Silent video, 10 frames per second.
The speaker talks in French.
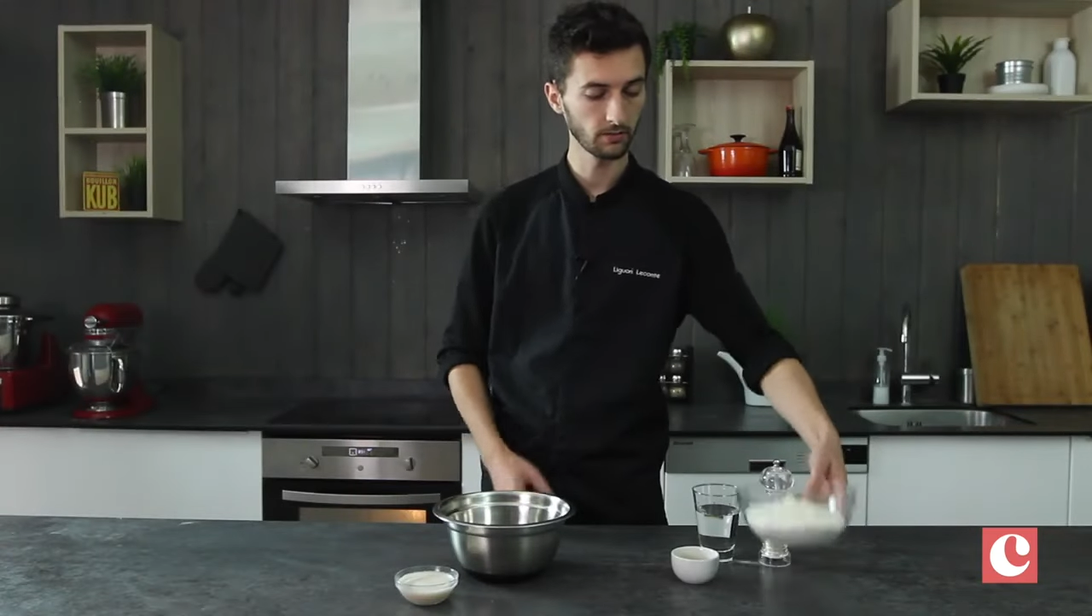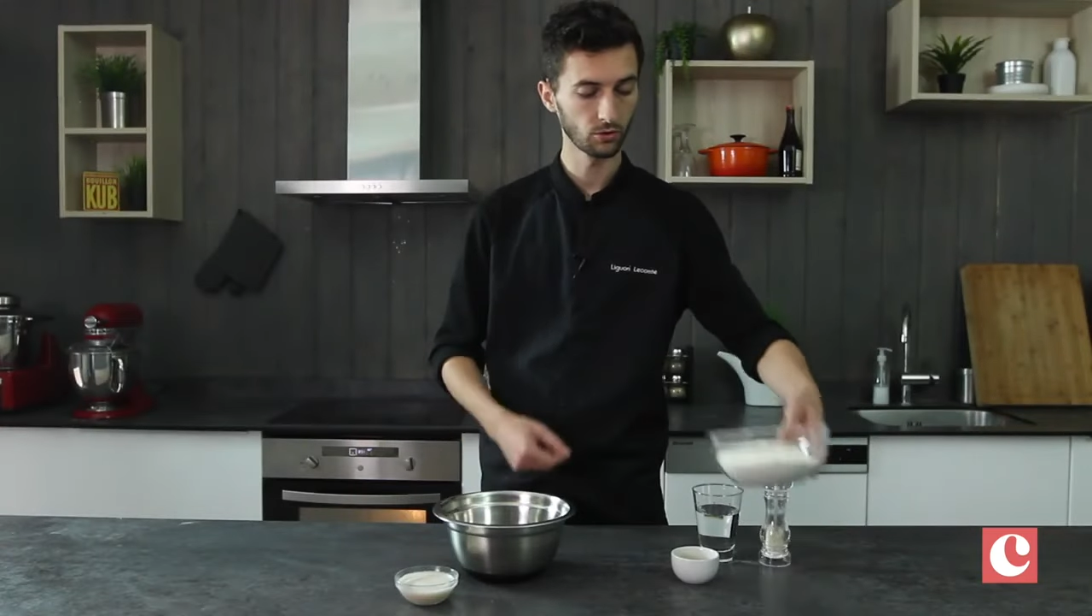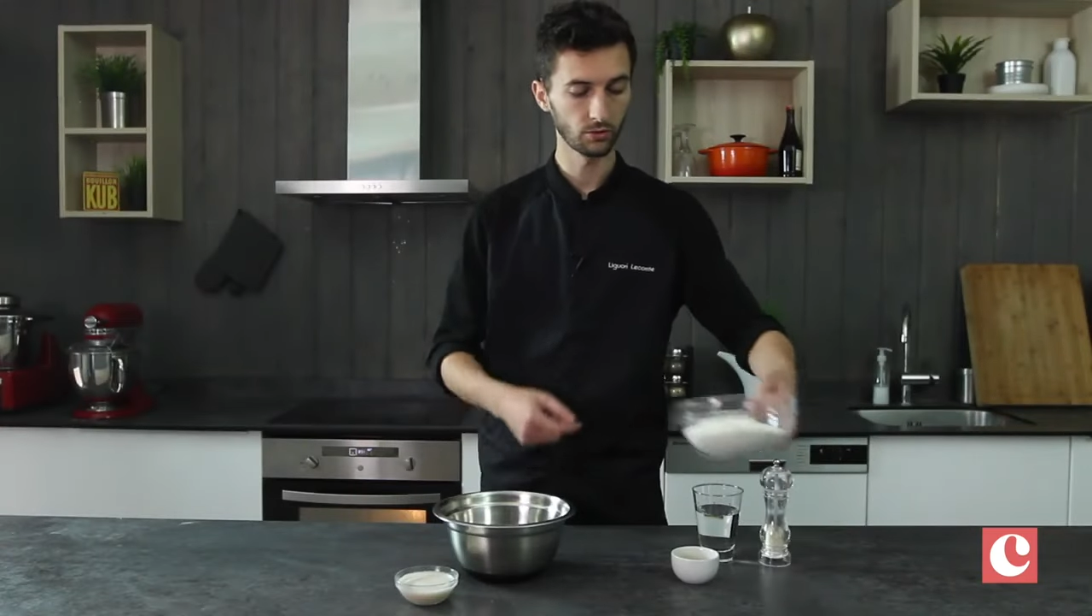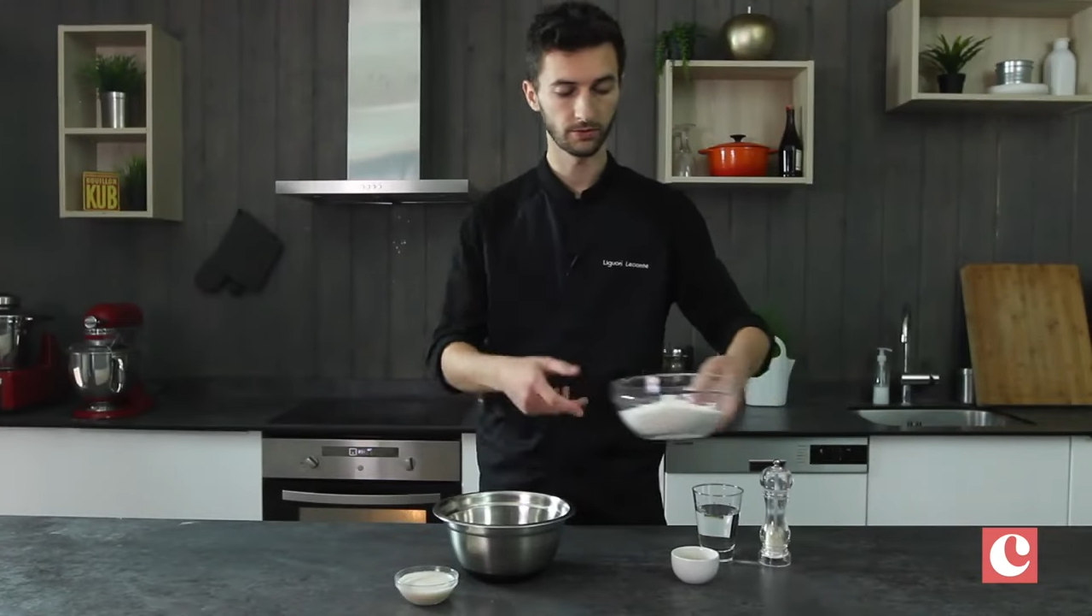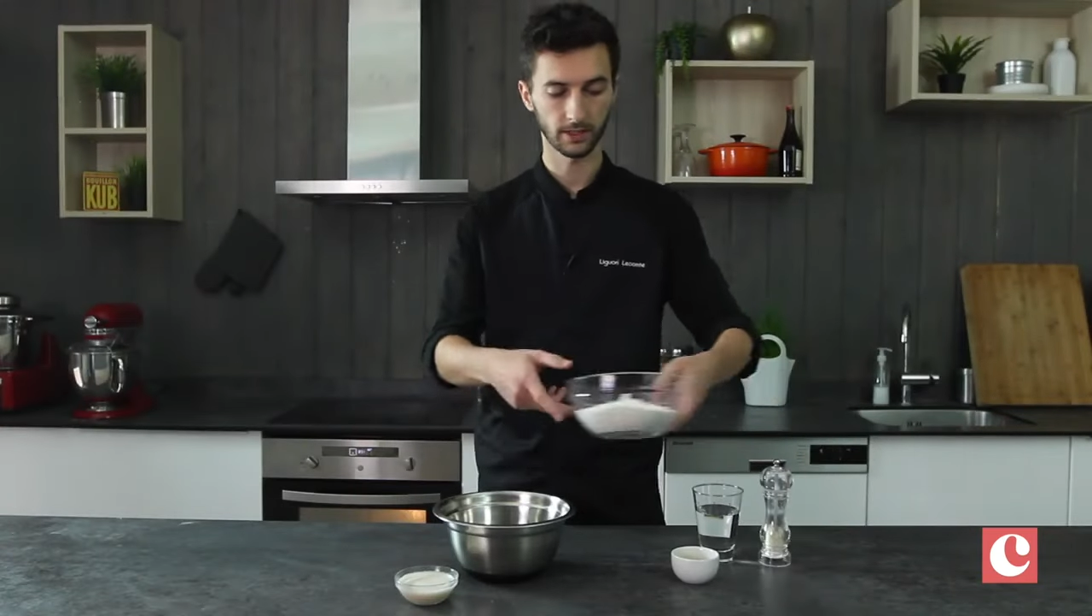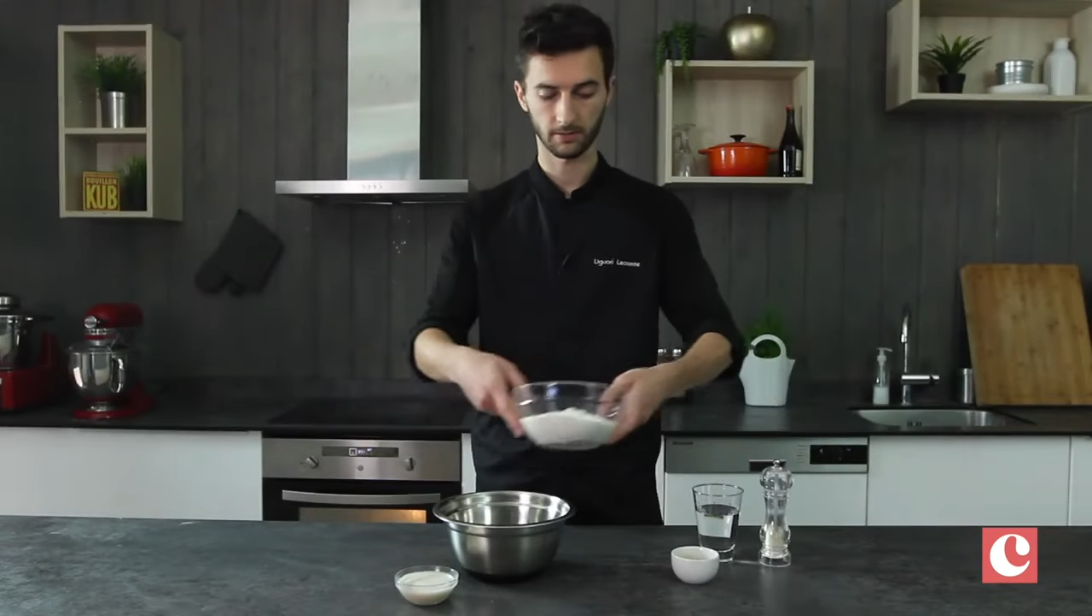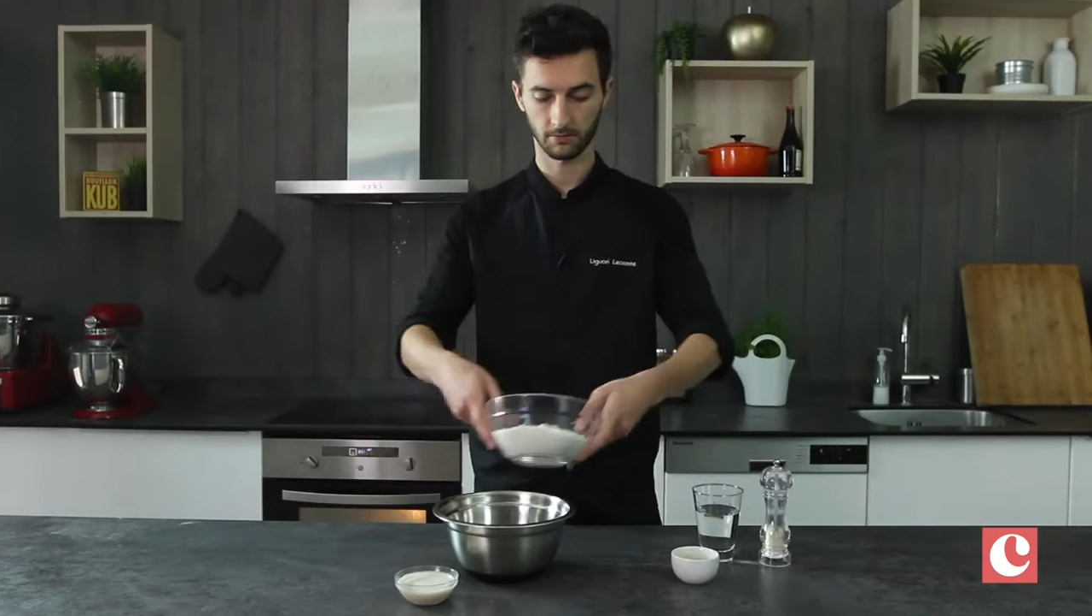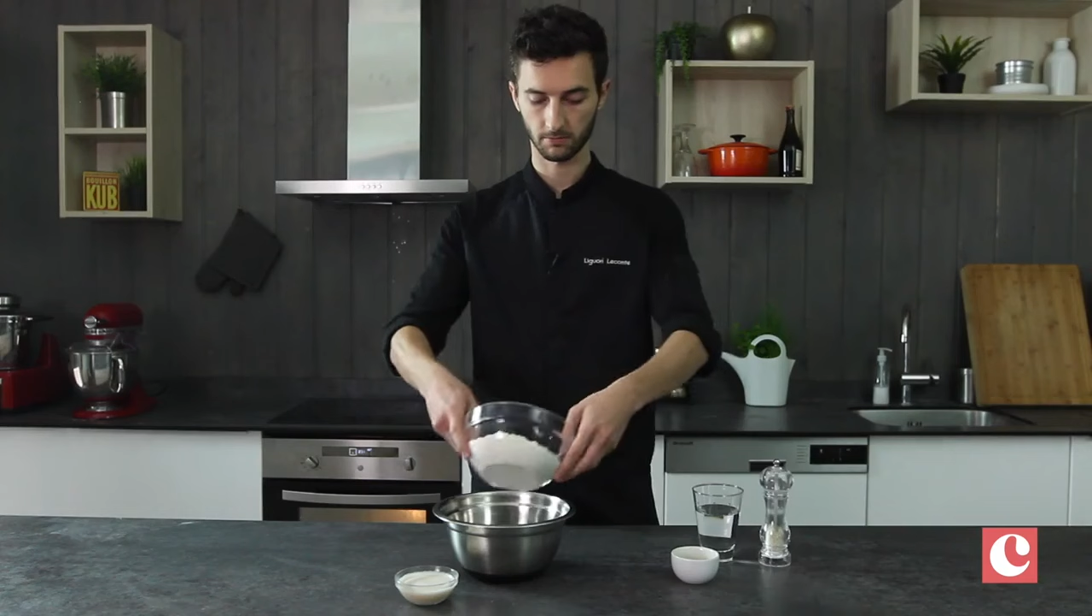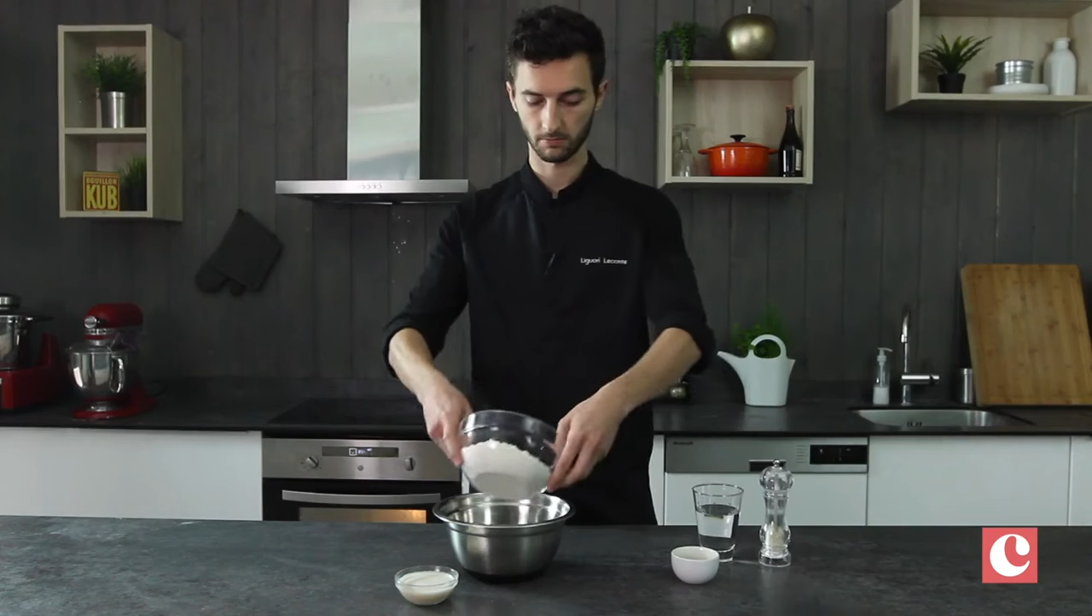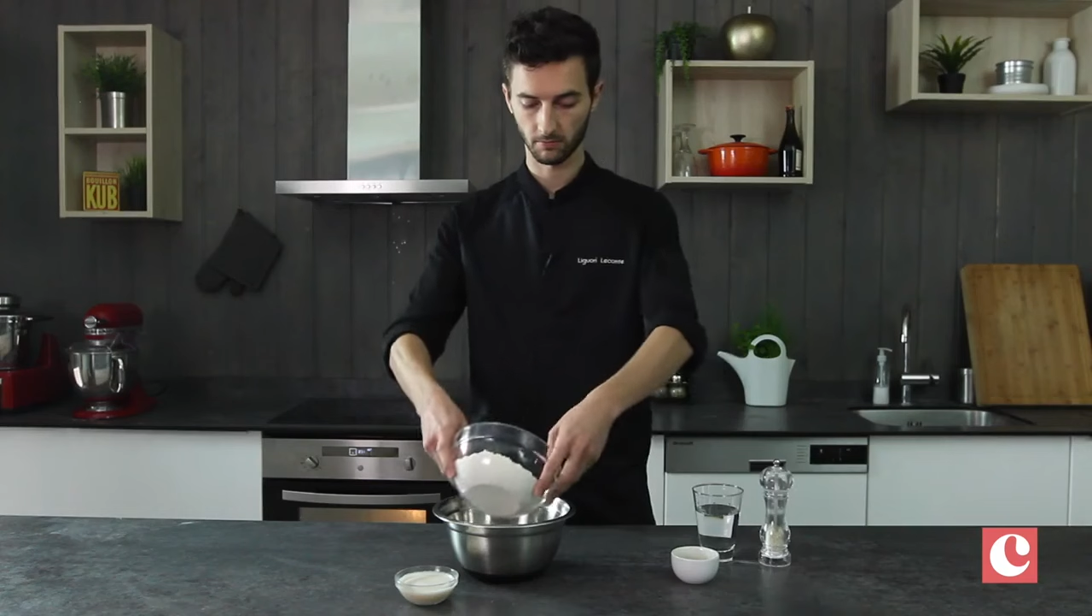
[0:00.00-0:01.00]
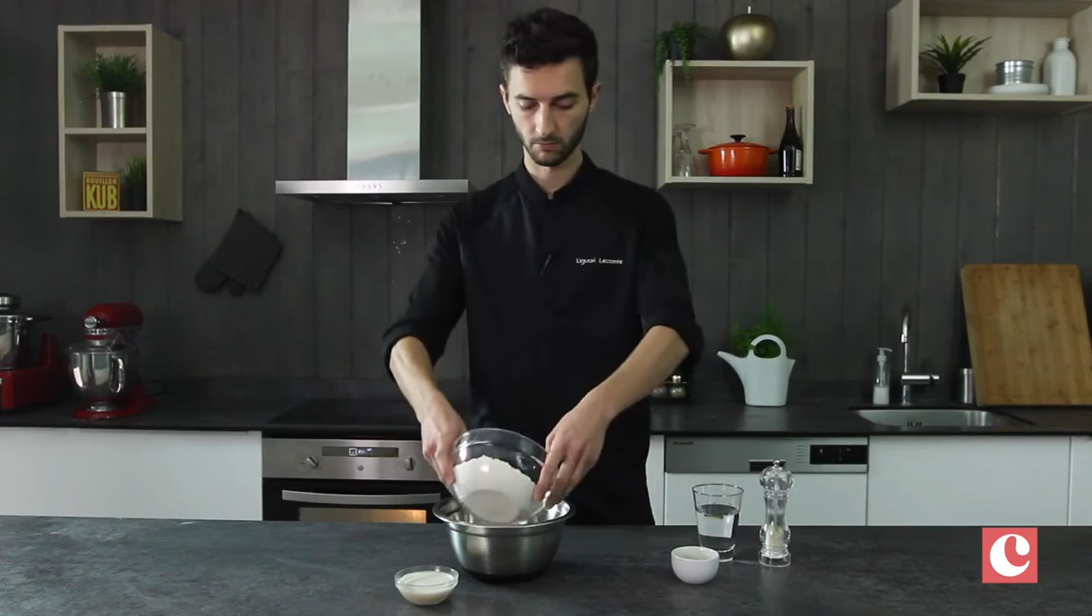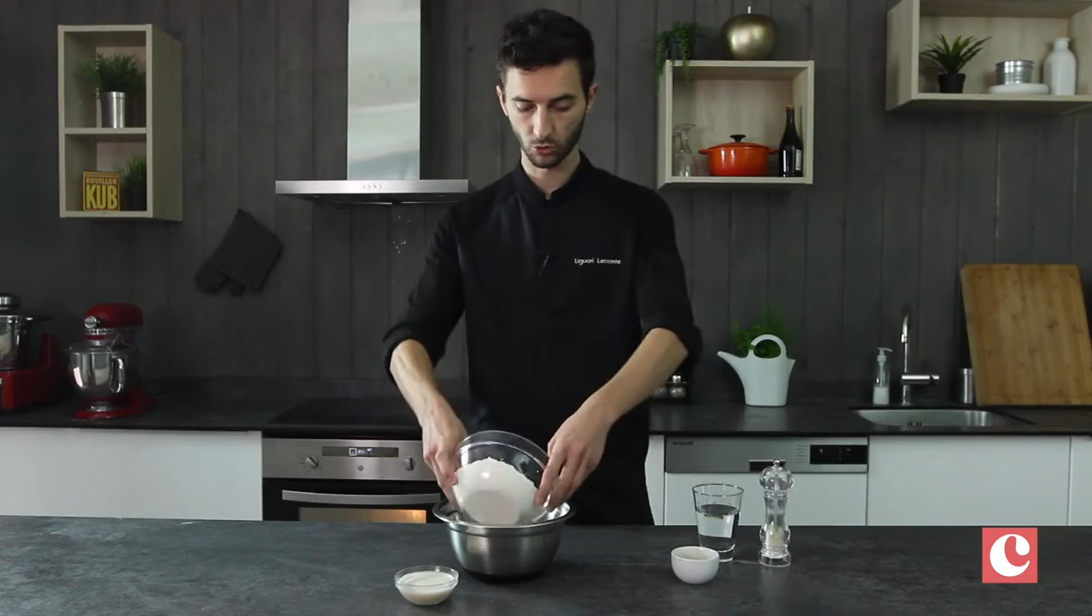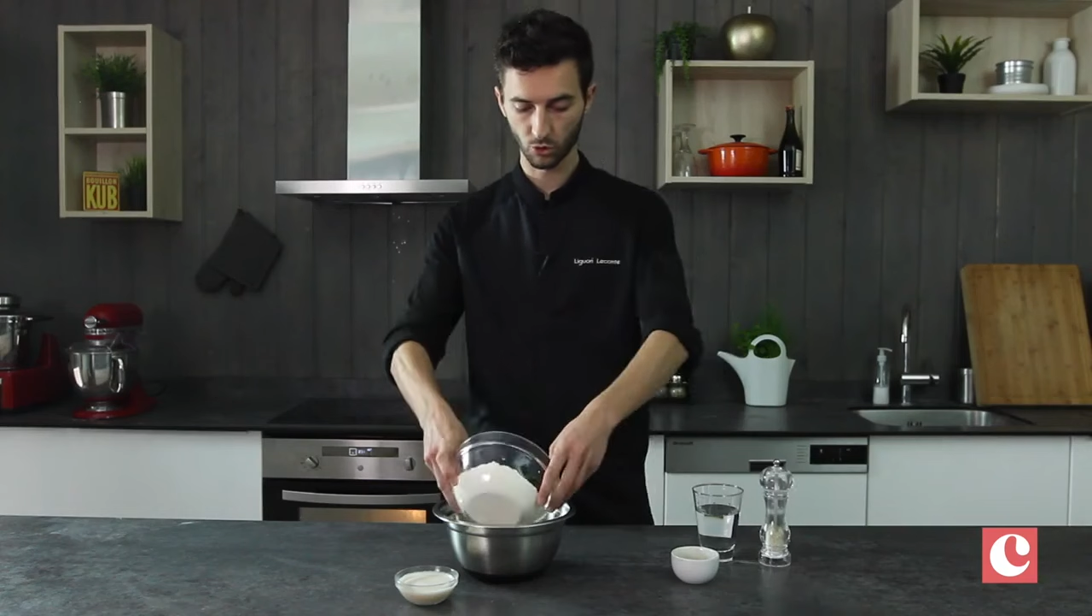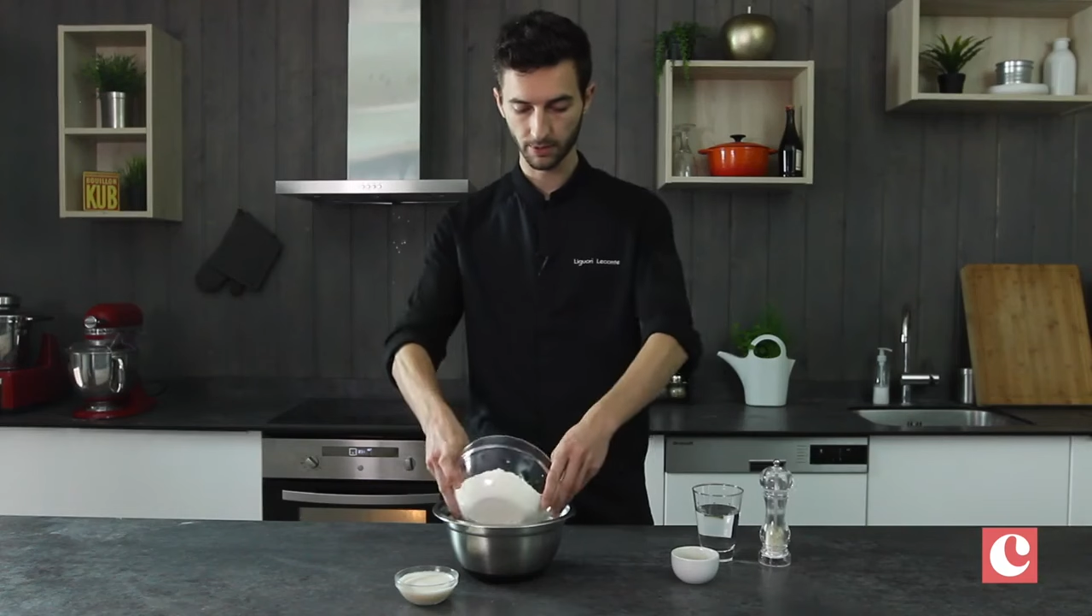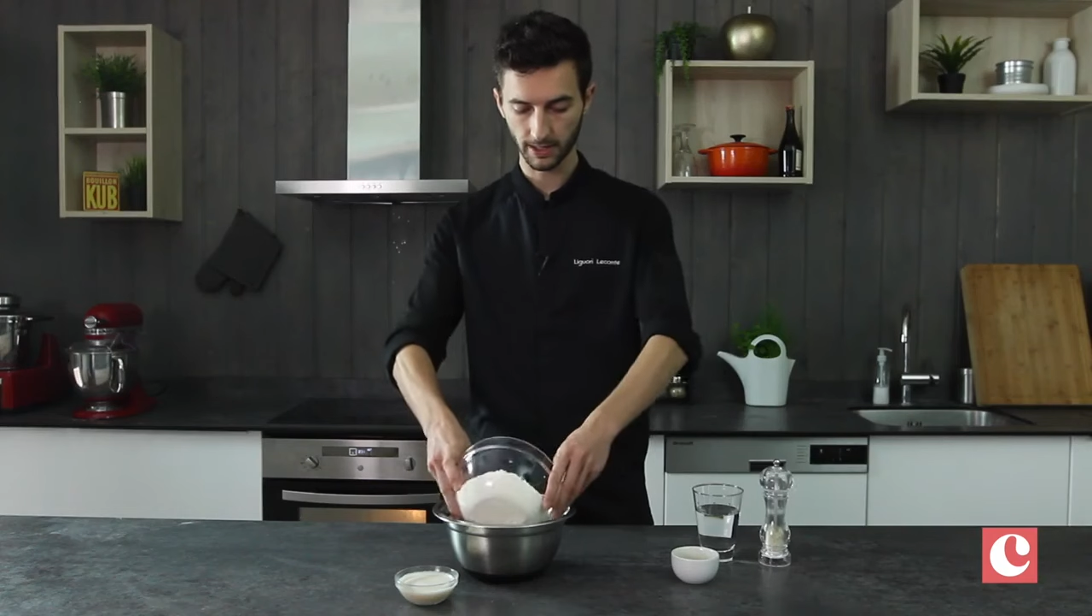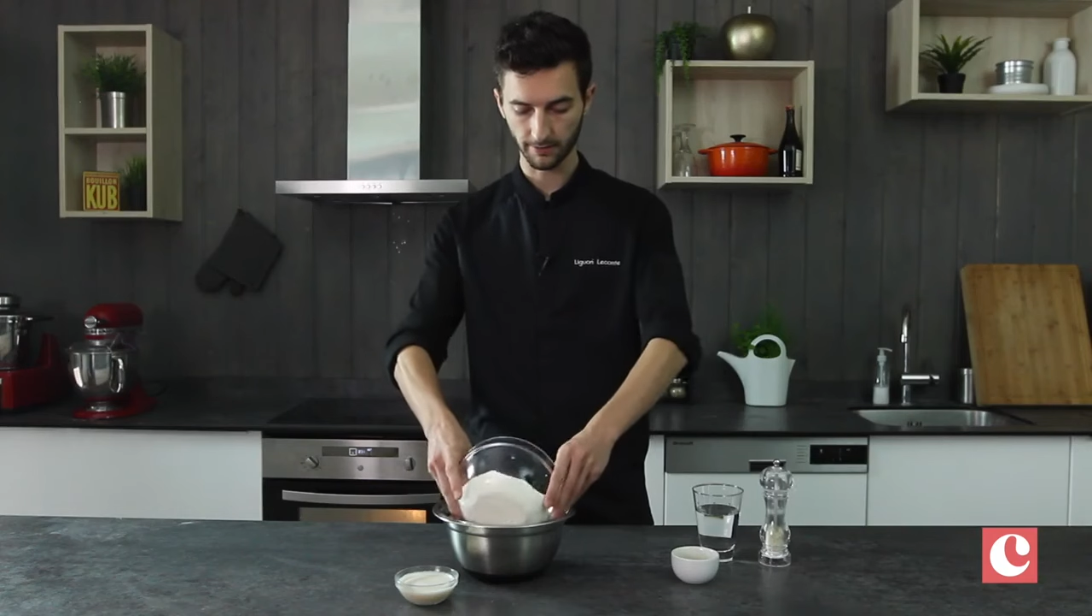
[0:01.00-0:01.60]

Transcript: je vais m'occuper